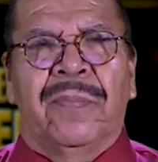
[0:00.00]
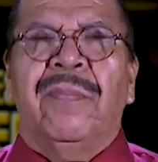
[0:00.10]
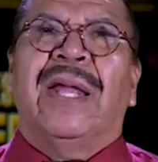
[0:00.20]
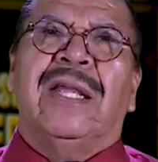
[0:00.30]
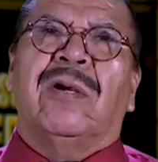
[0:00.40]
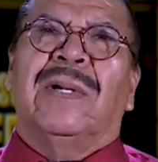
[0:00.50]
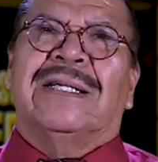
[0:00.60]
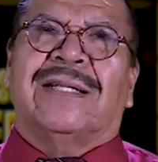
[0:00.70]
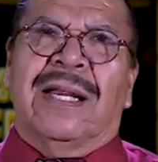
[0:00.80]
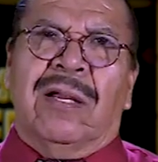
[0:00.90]
Me dijo el
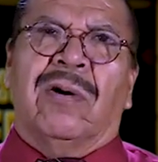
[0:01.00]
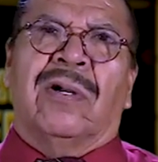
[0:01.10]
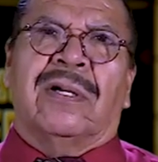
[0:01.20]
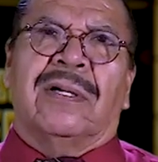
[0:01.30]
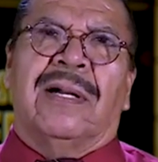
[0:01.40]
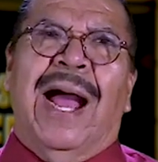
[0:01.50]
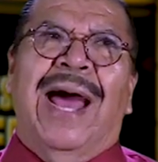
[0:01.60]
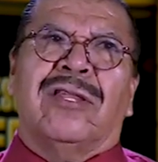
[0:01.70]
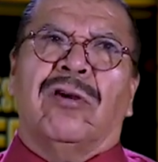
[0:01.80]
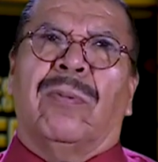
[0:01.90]
Señor,
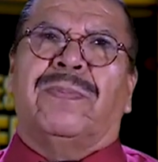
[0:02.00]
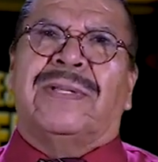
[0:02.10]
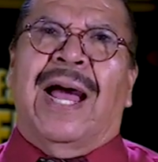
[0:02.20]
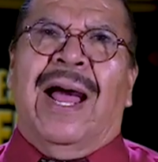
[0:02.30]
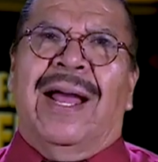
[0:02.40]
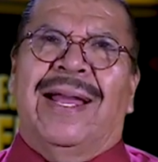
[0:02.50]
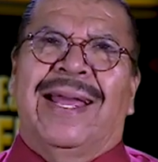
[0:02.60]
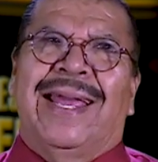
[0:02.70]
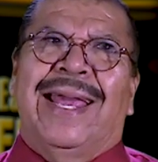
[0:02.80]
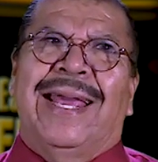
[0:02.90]
adopta
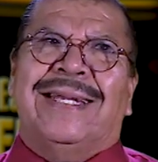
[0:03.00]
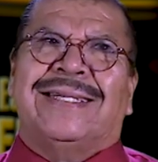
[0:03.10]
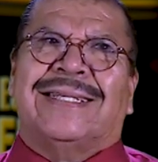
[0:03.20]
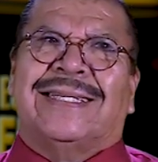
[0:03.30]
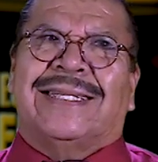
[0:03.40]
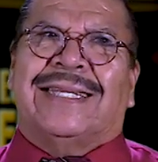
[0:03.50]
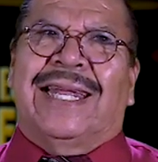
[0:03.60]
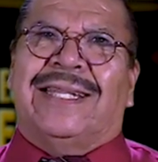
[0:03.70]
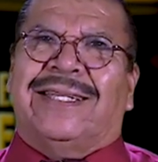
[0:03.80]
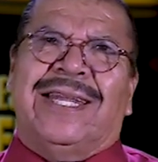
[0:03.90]

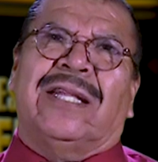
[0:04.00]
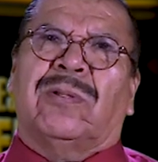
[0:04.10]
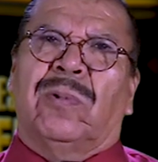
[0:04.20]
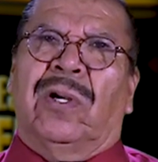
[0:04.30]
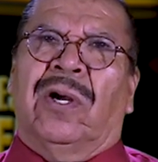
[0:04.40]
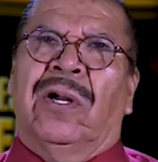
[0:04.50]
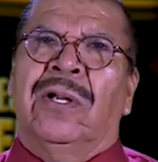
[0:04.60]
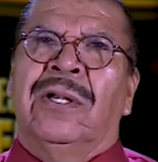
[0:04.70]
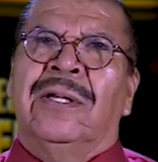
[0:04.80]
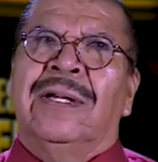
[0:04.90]
este título,
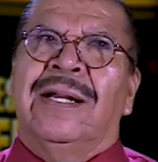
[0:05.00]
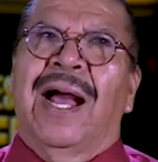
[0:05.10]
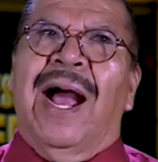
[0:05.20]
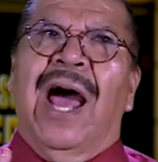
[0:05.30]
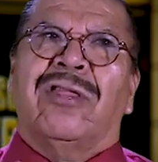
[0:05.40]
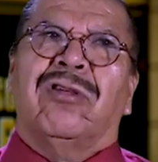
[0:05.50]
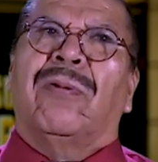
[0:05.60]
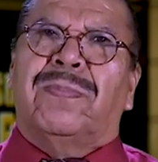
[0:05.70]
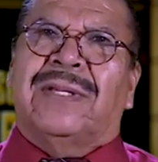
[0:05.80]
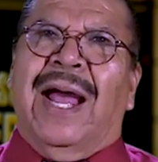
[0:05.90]

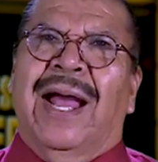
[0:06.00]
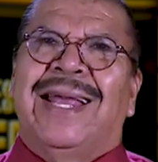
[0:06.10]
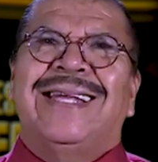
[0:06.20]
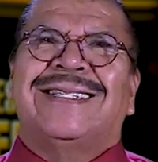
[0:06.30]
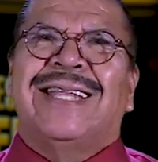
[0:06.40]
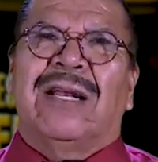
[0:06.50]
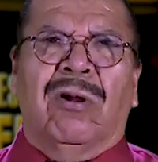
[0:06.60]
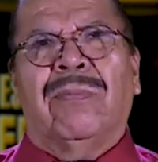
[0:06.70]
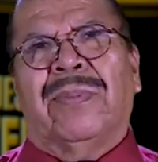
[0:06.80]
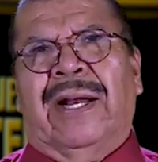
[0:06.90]
adopta este
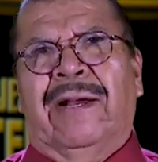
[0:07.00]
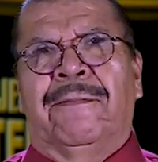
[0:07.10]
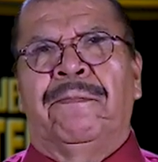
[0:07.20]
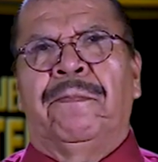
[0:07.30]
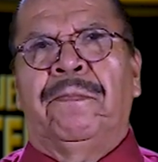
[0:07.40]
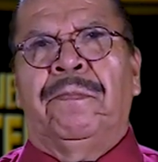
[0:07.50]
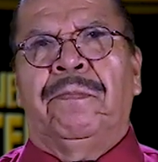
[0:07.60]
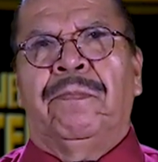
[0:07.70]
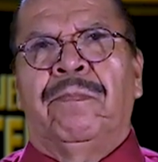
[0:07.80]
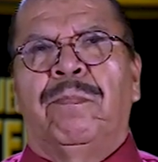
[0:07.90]
nombre
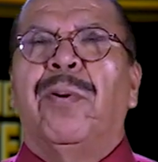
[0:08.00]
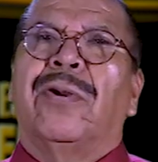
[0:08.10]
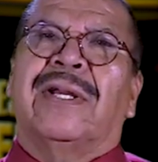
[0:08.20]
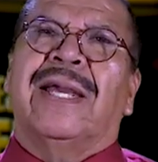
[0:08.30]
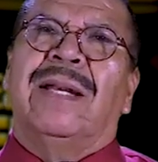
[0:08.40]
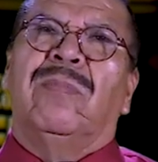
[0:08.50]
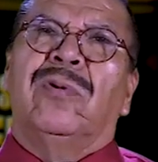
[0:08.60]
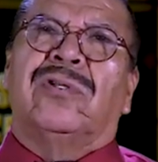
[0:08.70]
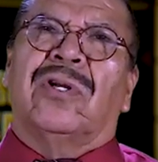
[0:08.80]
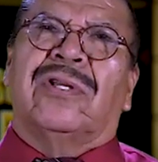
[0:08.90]
porque en
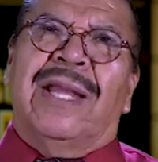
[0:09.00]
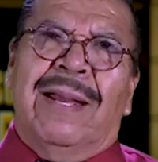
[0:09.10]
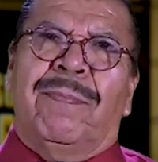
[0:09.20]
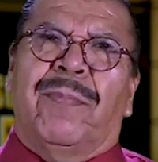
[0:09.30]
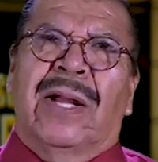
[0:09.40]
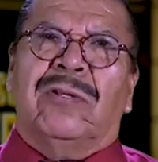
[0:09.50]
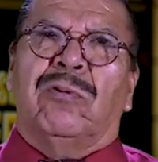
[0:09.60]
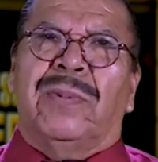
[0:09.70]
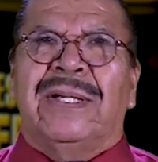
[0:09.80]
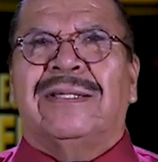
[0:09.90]
mucho tiempo
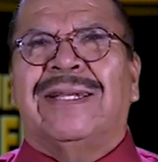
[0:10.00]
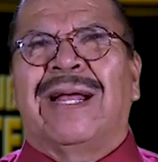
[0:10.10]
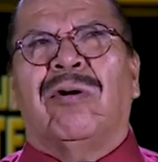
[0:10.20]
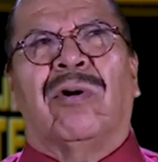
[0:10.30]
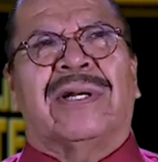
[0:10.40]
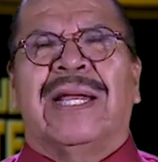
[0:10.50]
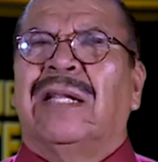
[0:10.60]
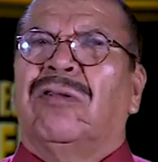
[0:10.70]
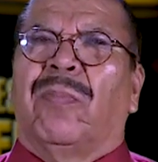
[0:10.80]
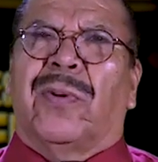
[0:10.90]
anduviste
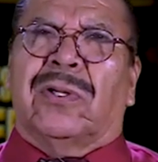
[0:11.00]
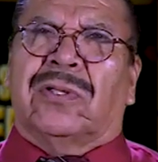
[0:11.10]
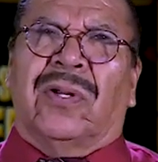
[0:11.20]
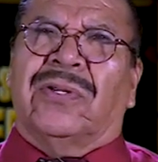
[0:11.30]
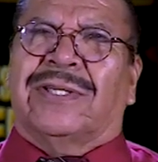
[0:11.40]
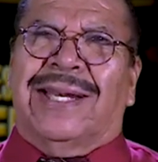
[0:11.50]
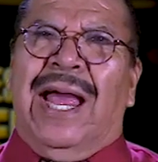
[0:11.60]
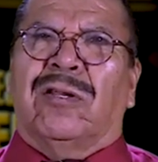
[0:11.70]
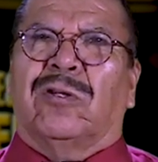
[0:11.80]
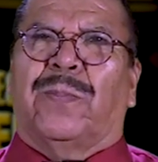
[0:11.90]
corriendo por todos
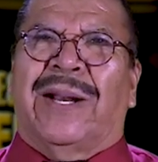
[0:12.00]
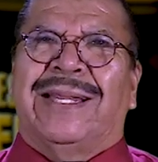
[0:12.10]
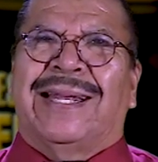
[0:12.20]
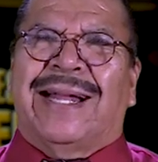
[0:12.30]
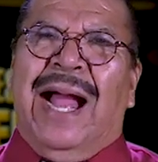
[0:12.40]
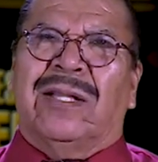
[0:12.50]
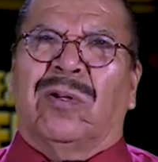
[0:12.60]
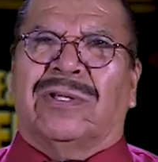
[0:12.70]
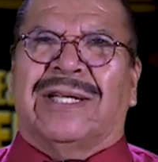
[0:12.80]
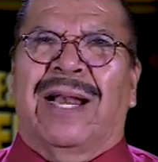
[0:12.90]
lados
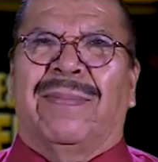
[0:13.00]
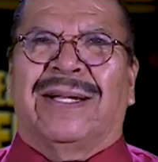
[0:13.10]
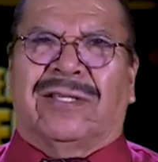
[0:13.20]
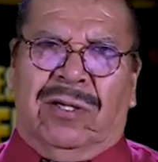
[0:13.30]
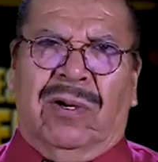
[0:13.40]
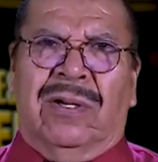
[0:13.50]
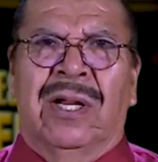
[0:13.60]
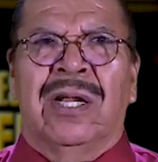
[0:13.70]
predicando salvación,